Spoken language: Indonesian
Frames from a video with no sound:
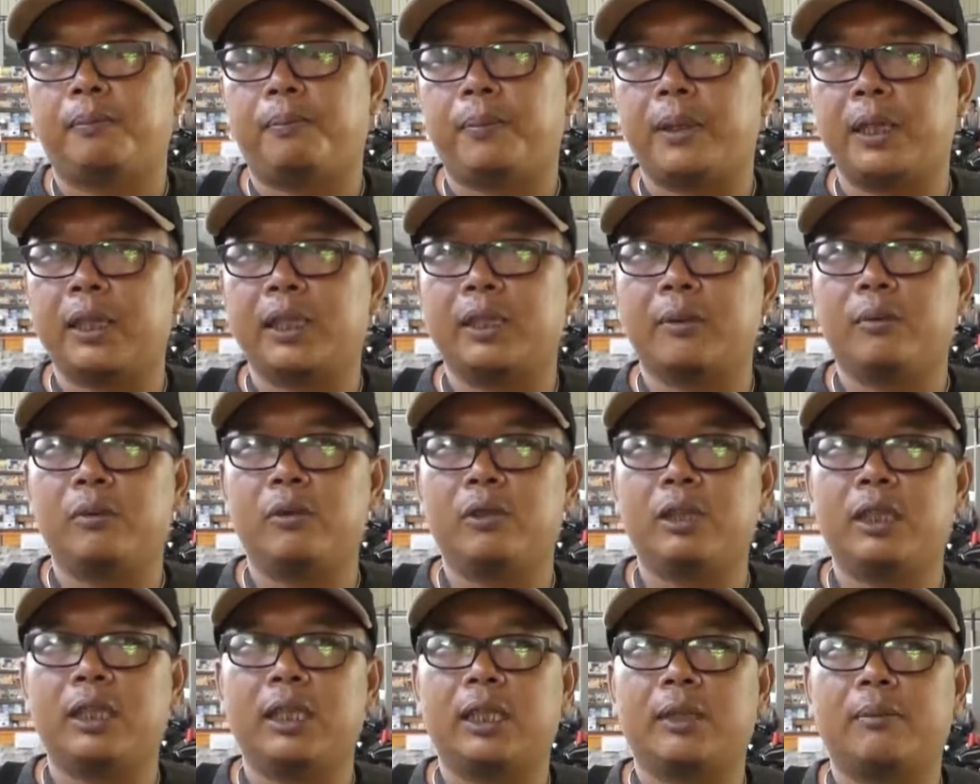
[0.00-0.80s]

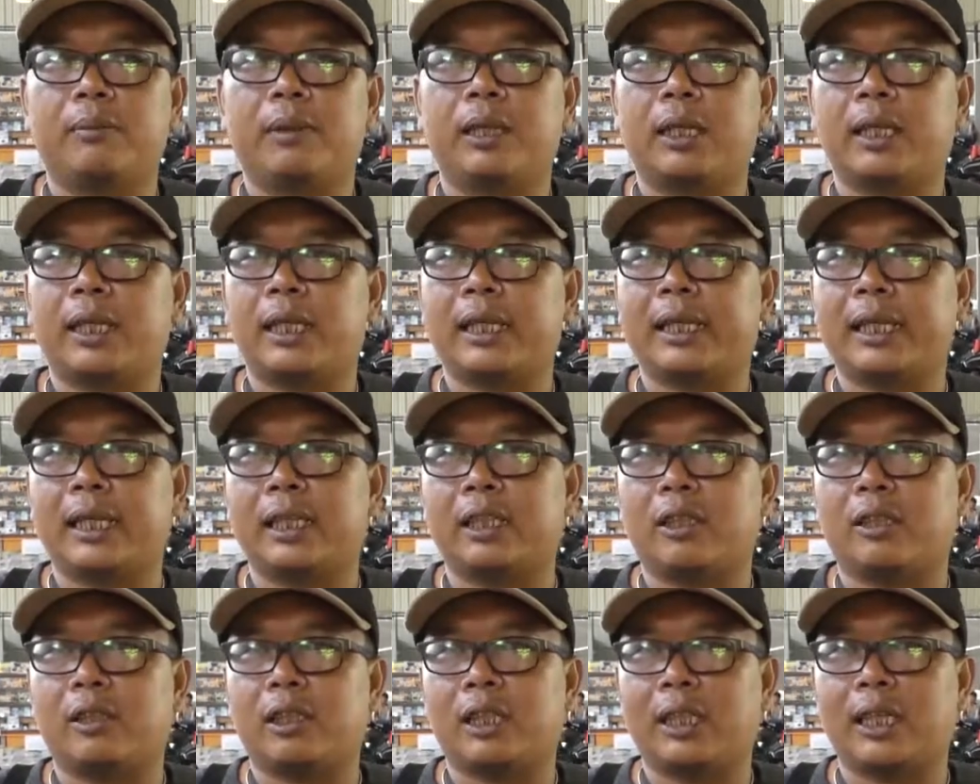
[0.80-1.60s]
Bertemunya para
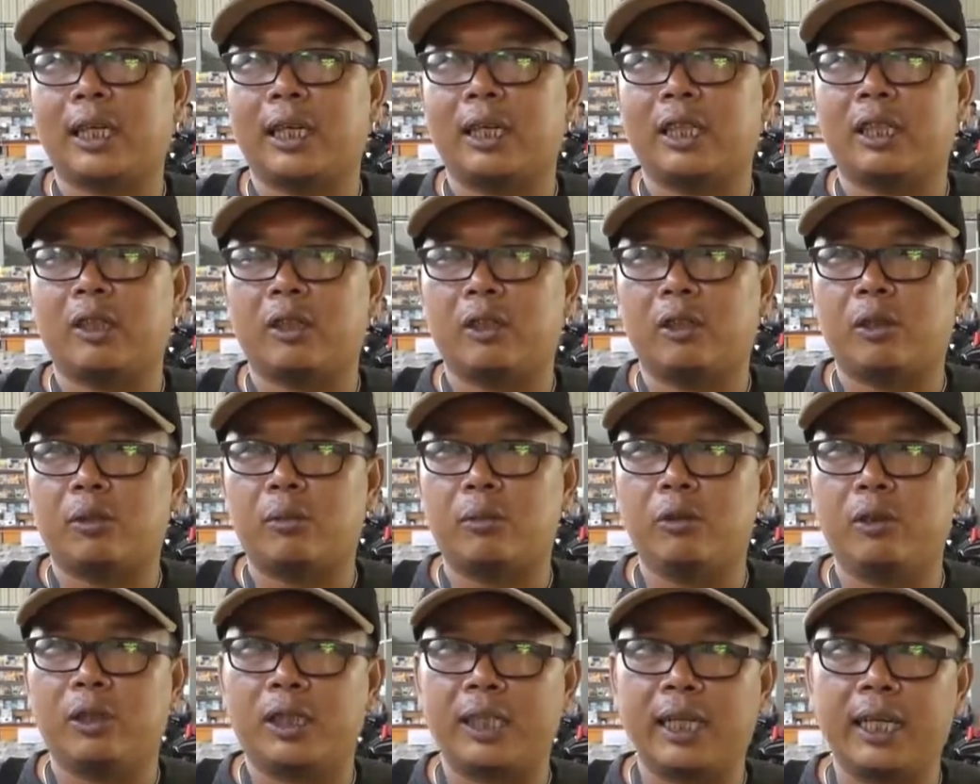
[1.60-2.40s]
kreator-kreator
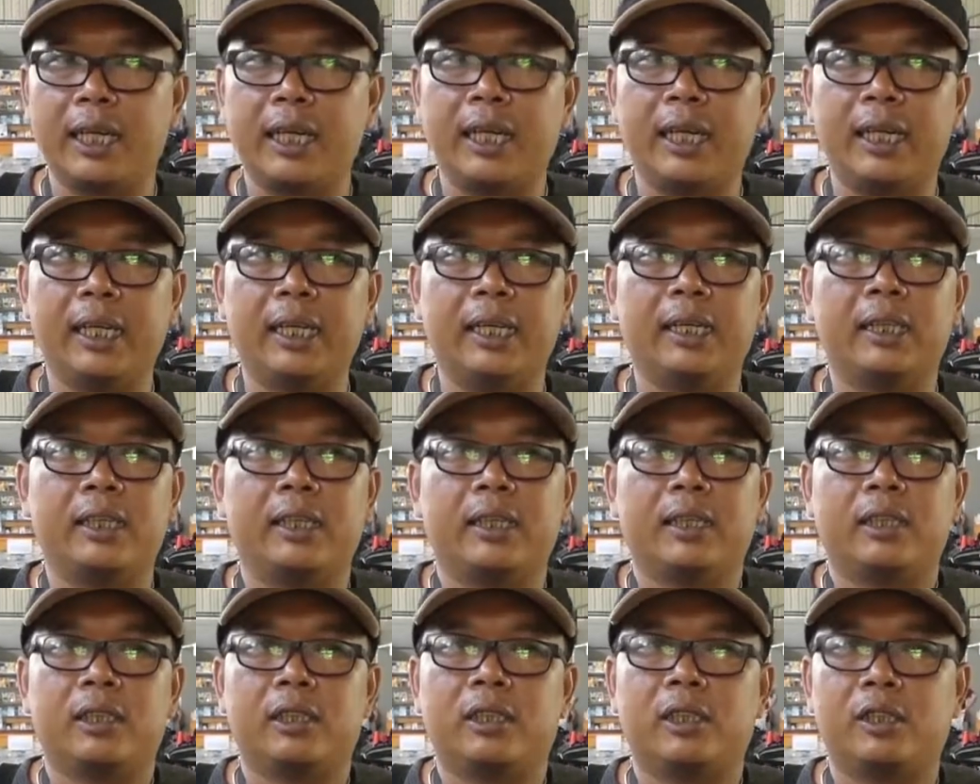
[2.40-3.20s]
muda
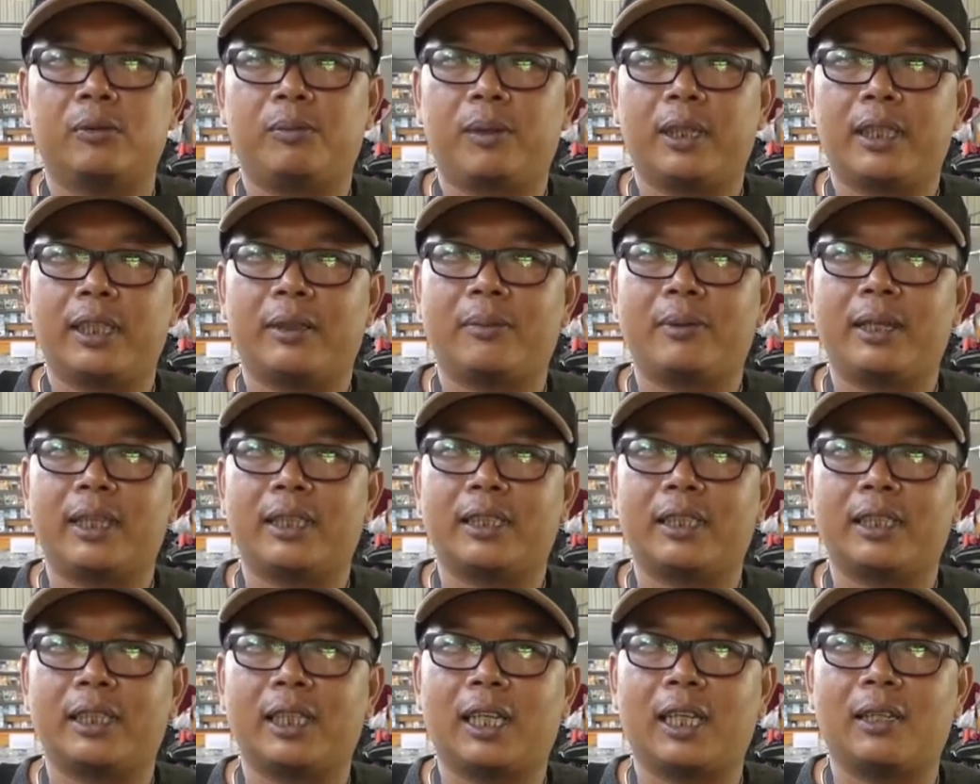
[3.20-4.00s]
supaya
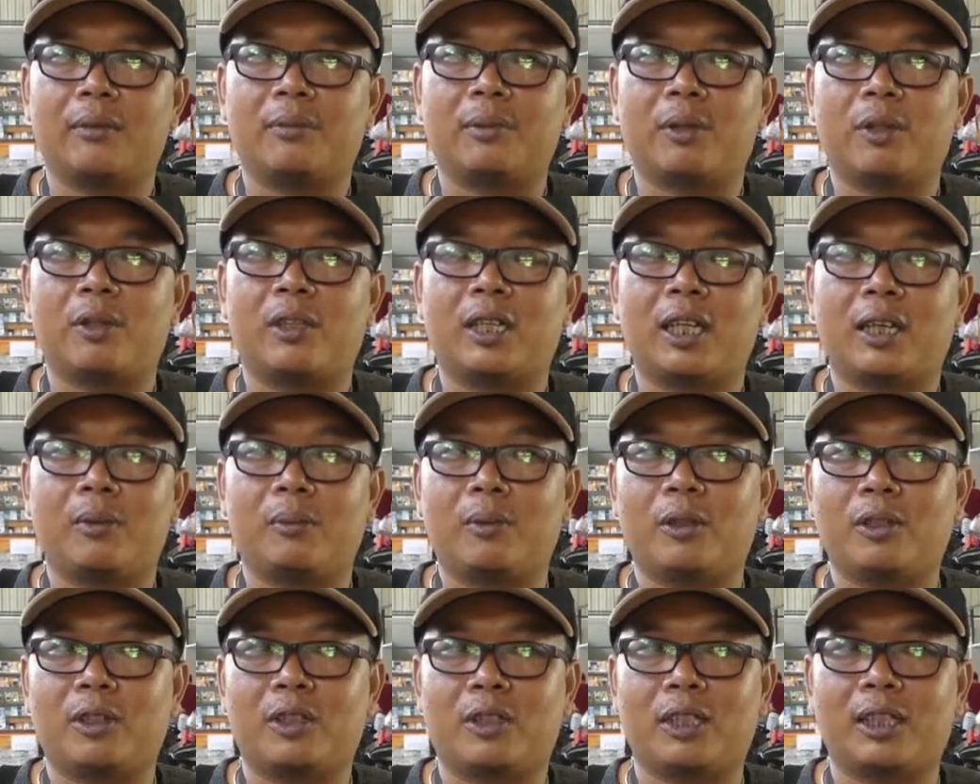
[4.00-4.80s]
menghasilkan produk
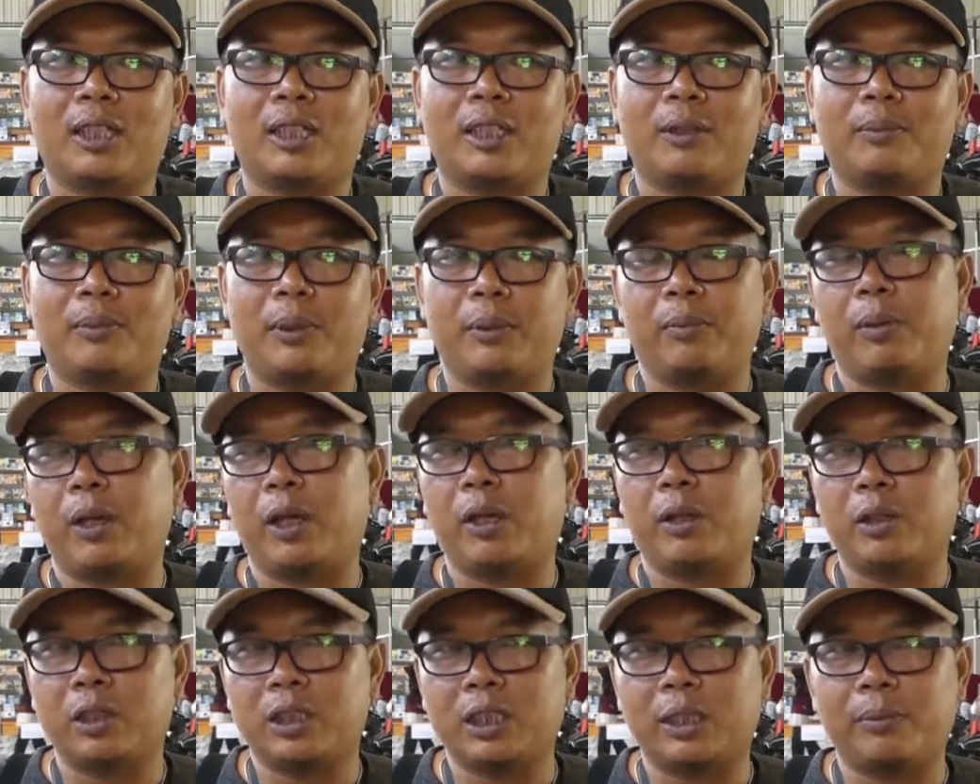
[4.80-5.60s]
motor yang lebih
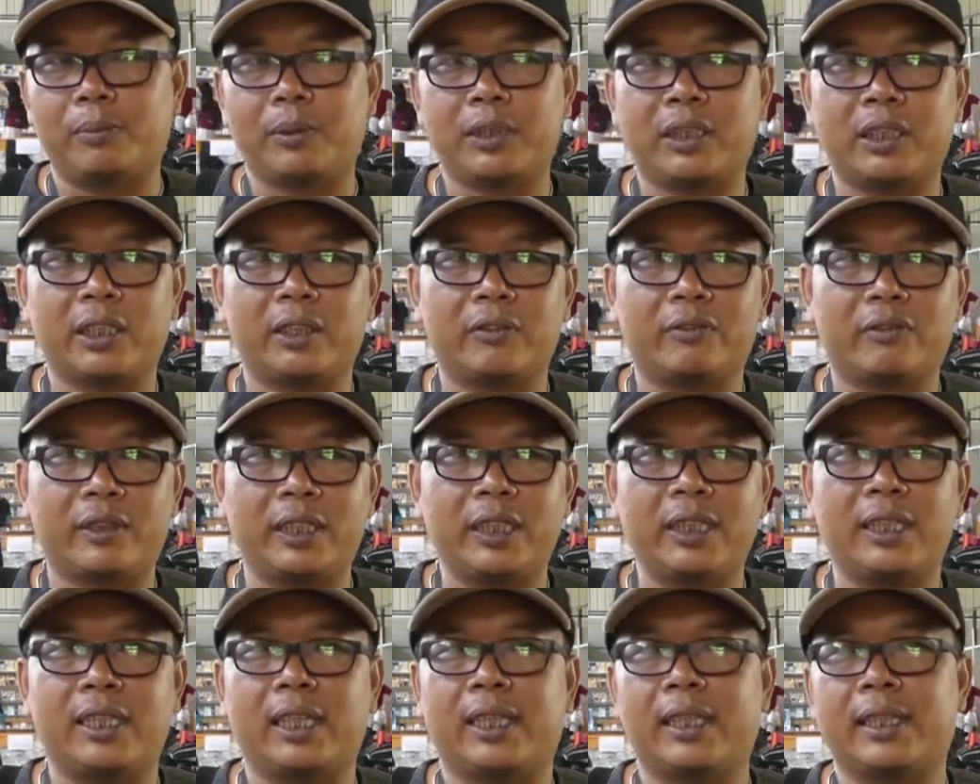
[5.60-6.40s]
bagus, lebih
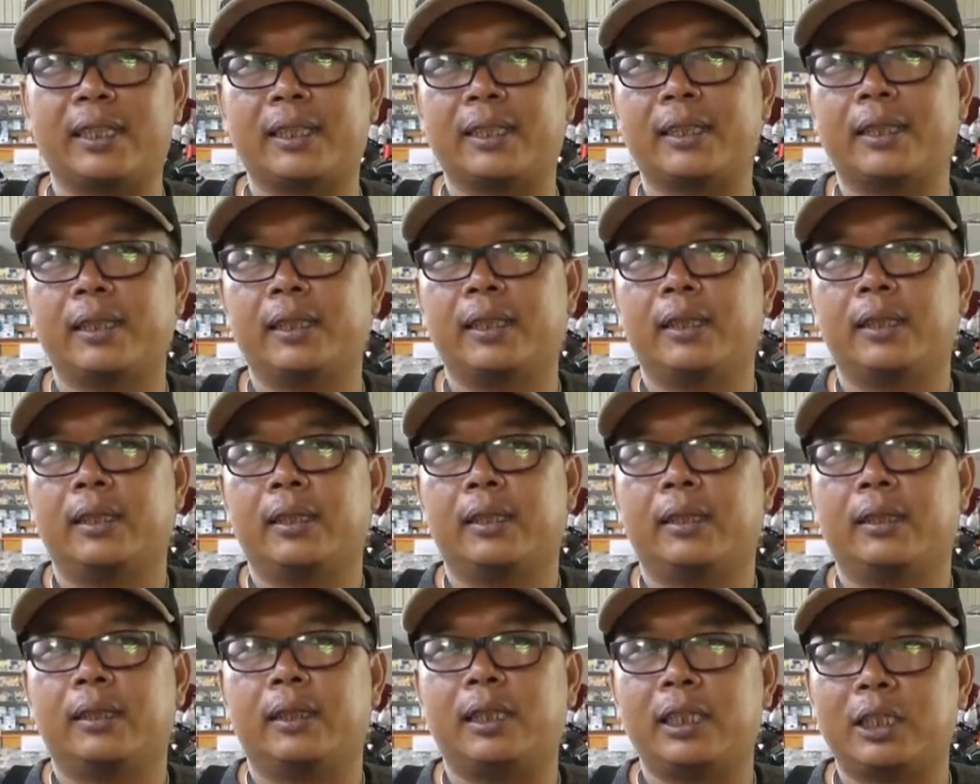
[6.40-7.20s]
safety dan
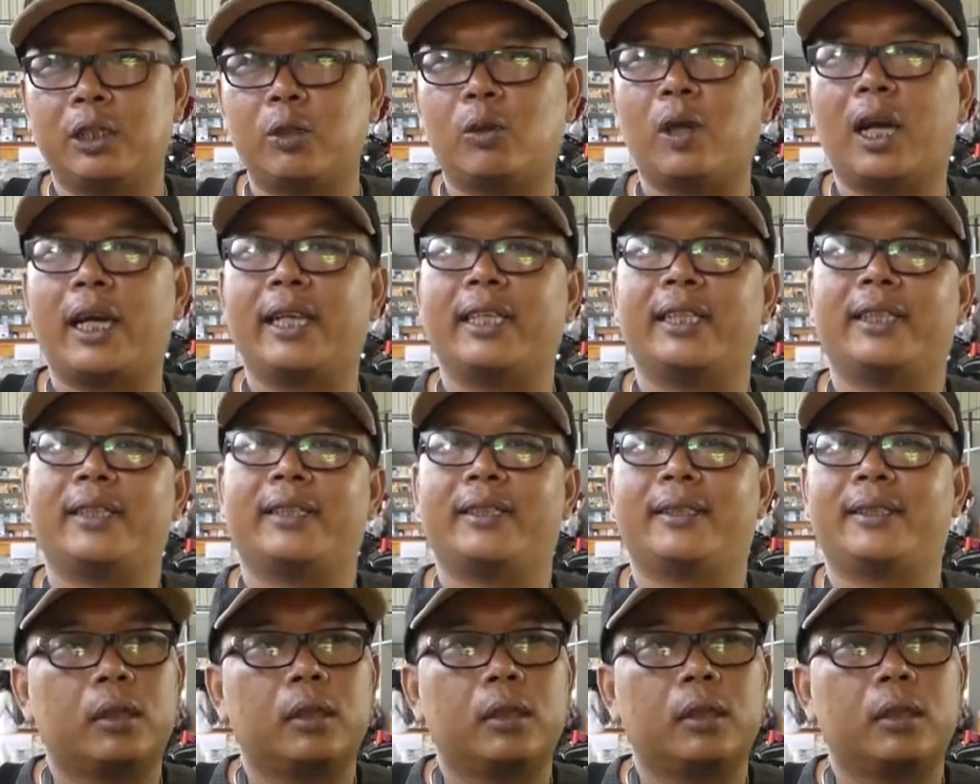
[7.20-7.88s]
disukai.